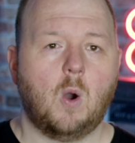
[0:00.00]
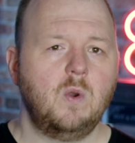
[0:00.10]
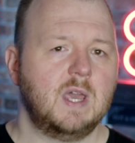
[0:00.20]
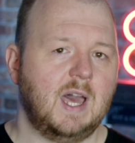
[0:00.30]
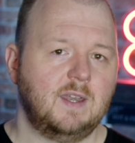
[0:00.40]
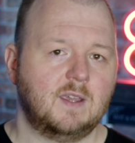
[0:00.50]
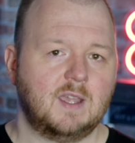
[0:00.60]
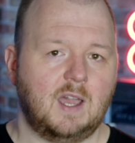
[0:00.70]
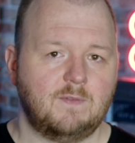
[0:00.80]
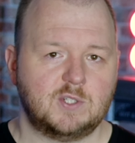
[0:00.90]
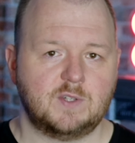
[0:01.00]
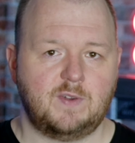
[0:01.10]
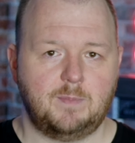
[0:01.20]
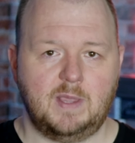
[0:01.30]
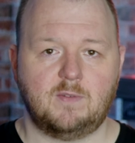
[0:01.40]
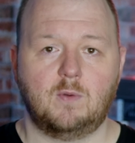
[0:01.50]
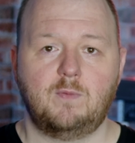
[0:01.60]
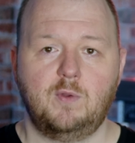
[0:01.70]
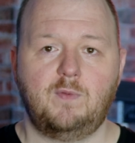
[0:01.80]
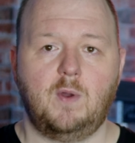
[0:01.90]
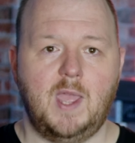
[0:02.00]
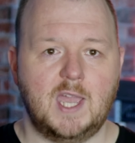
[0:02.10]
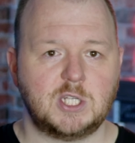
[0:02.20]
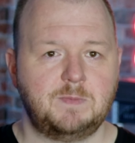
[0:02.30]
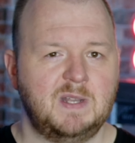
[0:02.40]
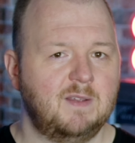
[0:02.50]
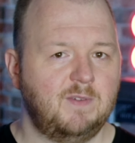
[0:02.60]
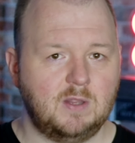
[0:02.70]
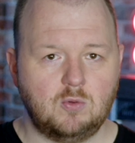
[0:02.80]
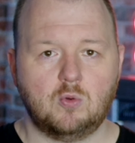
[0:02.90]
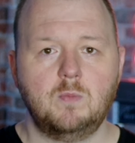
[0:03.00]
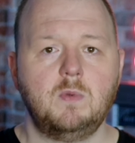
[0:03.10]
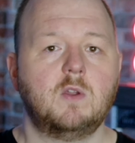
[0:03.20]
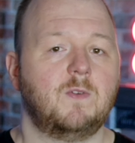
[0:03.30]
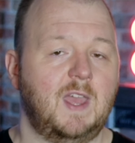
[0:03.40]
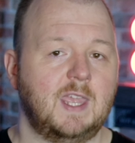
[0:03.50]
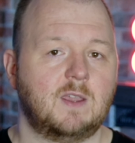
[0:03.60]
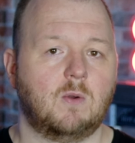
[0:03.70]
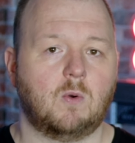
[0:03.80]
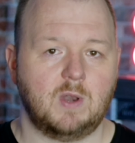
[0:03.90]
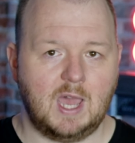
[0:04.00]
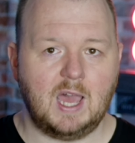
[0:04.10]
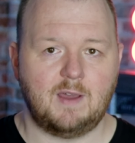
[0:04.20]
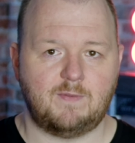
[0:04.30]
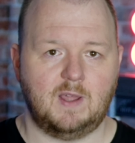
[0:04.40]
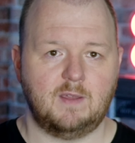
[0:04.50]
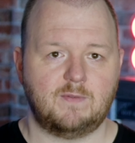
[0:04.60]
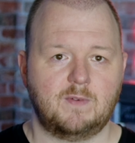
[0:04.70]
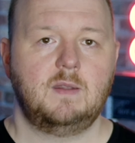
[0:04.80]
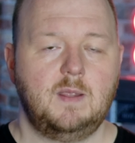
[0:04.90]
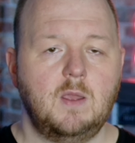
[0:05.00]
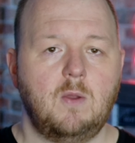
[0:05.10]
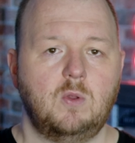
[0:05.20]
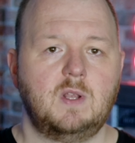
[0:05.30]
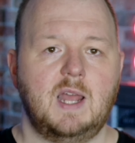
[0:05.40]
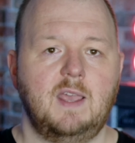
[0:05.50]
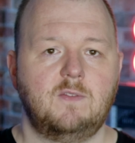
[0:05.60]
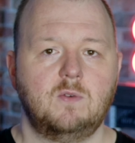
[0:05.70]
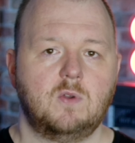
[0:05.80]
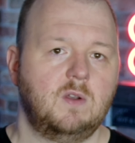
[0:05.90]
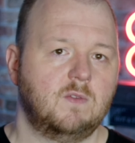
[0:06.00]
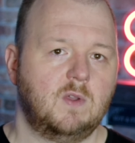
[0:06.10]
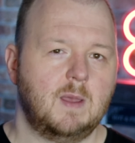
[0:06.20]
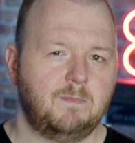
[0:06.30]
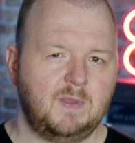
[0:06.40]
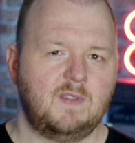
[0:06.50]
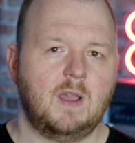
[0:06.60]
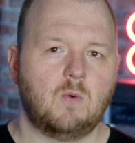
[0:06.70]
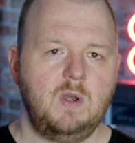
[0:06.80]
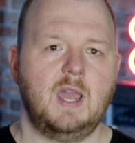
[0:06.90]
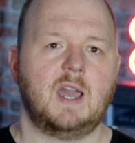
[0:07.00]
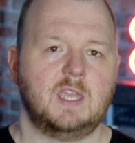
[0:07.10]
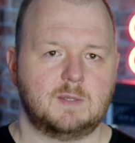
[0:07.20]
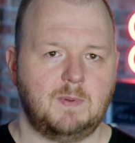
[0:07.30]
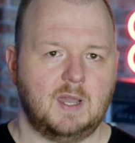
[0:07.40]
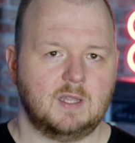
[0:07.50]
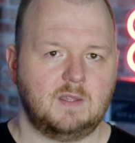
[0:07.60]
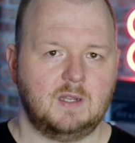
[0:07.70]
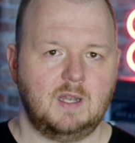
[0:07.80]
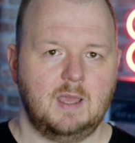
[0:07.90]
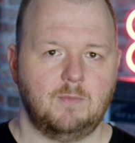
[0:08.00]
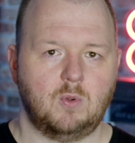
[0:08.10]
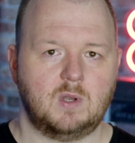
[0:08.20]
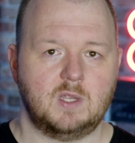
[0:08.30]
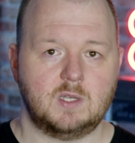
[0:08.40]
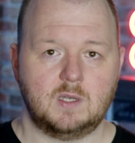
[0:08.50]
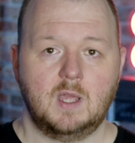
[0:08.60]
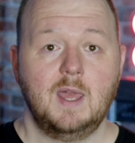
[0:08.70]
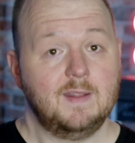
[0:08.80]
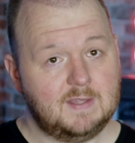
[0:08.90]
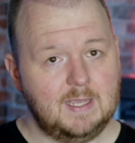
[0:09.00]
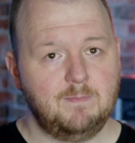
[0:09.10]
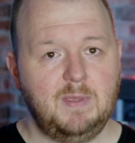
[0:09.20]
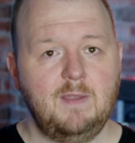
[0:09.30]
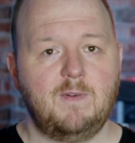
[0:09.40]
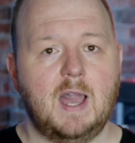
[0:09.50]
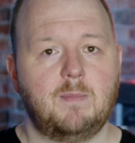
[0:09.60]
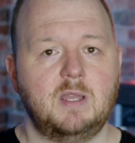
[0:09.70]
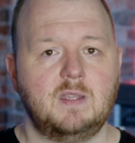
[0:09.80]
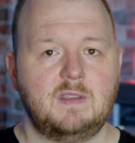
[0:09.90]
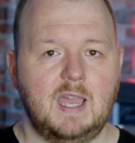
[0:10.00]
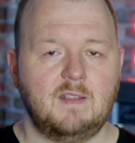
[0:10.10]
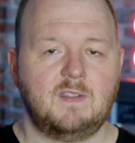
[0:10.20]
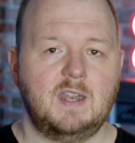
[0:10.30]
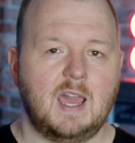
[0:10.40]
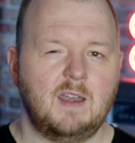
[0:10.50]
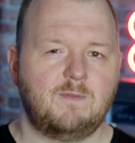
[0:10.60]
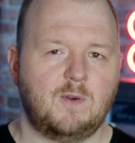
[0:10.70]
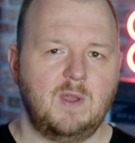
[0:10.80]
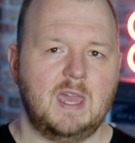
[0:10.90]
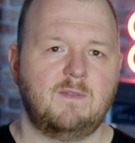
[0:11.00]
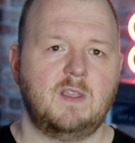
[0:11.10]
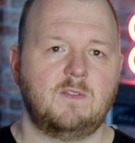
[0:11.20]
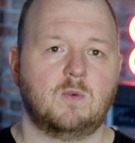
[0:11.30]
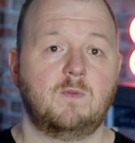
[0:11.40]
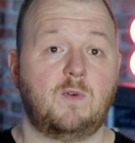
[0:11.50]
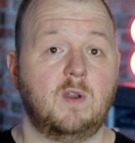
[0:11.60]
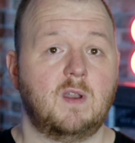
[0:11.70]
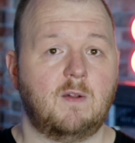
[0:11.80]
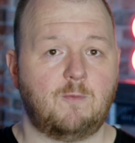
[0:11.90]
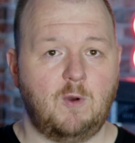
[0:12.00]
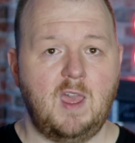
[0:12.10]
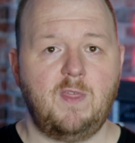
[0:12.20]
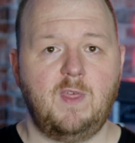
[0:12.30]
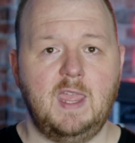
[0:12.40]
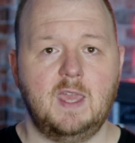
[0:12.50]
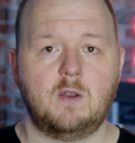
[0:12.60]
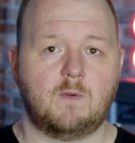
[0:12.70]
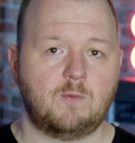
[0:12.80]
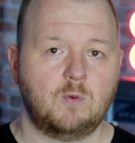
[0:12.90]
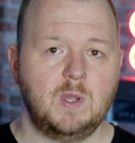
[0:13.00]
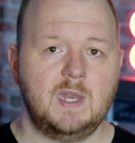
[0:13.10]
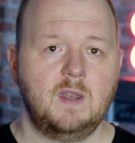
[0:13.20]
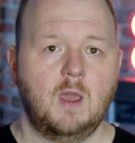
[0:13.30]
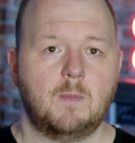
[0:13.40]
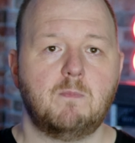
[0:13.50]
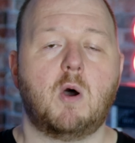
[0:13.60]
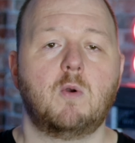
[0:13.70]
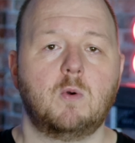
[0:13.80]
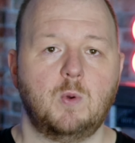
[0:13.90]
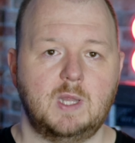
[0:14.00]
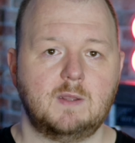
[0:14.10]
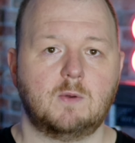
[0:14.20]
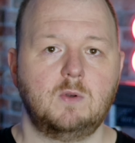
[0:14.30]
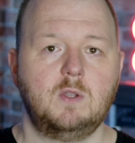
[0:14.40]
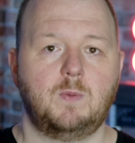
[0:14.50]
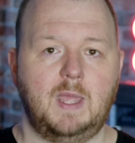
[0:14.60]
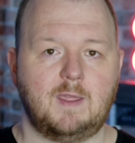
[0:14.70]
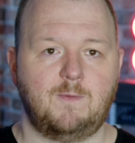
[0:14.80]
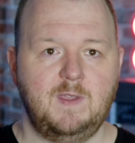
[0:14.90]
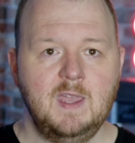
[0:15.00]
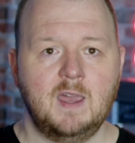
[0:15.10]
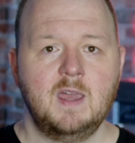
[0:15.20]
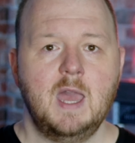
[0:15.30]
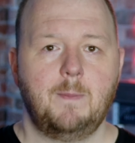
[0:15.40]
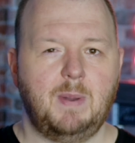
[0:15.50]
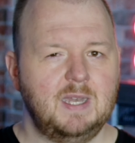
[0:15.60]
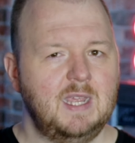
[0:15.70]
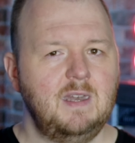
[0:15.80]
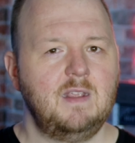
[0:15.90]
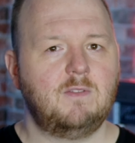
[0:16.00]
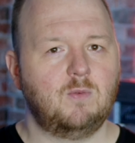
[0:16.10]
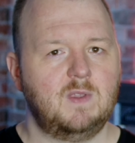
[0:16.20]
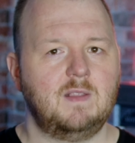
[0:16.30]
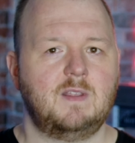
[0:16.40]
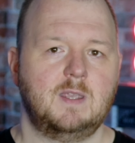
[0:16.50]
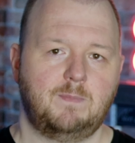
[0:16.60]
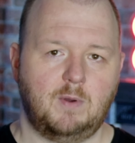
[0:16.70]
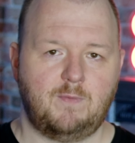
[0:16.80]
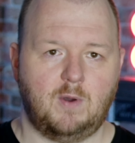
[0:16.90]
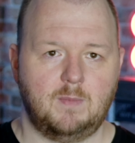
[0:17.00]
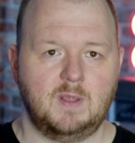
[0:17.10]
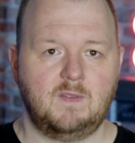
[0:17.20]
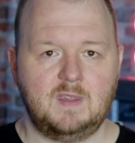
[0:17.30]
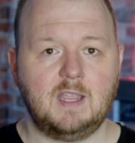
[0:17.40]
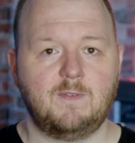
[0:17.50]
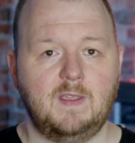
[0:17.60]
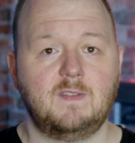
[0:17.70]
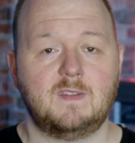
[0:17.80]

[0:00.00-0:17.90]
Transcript: und andere grafische Verbesserungen für VR-Spiele wie Doom, Quake oder Half-Life. Die erhöhte Leistung könnte sogar bisher unerreichbare Titel ermöglichen. Team Beef arbeitet derzeit an VR-Versionen von Wrath, Aeon of Ruin, Morrowind und Quake 4, bei denen die zusätzliche Performance der Quest